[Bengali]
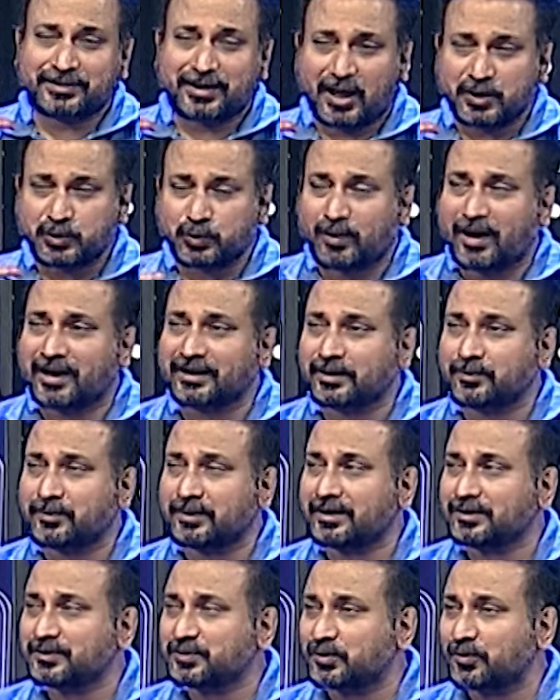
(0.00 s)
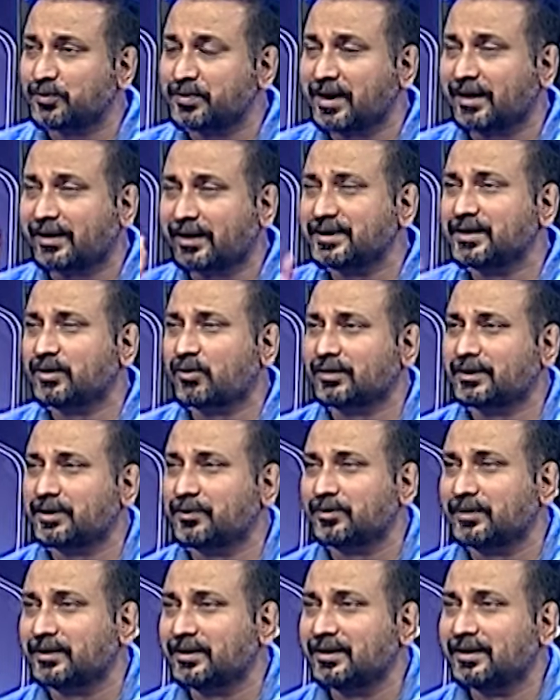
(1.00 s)
সাজু খাদেমের ছবি আঁকা নিয়ে কথা
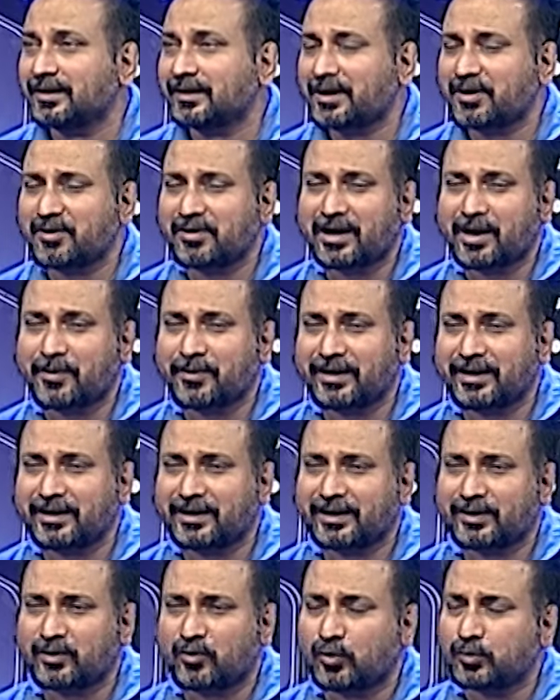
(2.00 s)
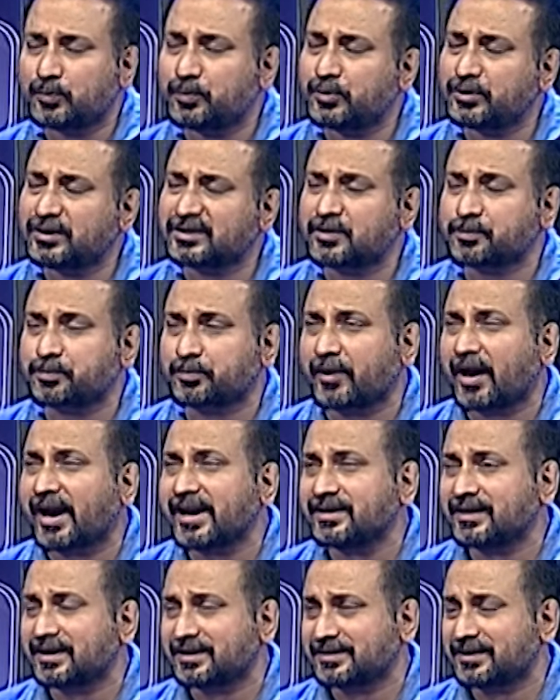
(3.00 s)
বলি তাহলে আমার এখানে অদ্ভুত একটা
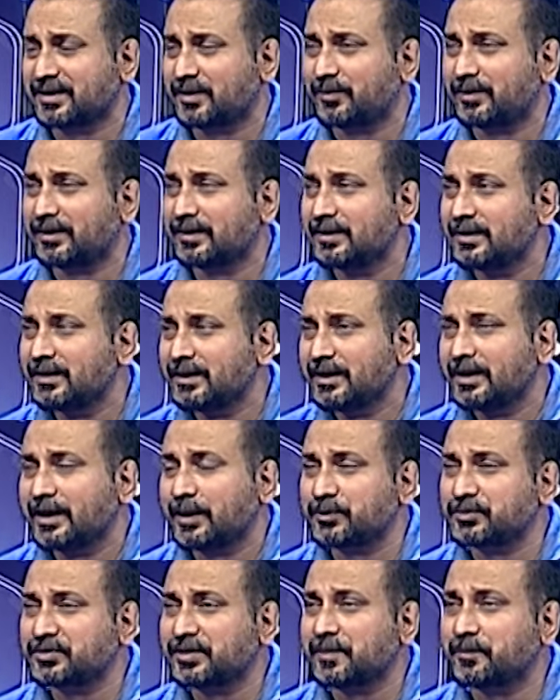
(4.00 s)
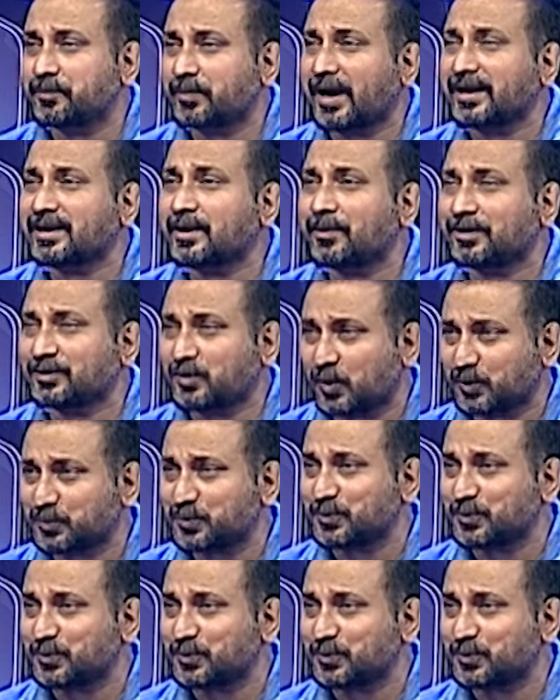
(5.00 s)
প্রাইড আছে আমার এবং সেই প্রাইড আমাকে ধ্বংস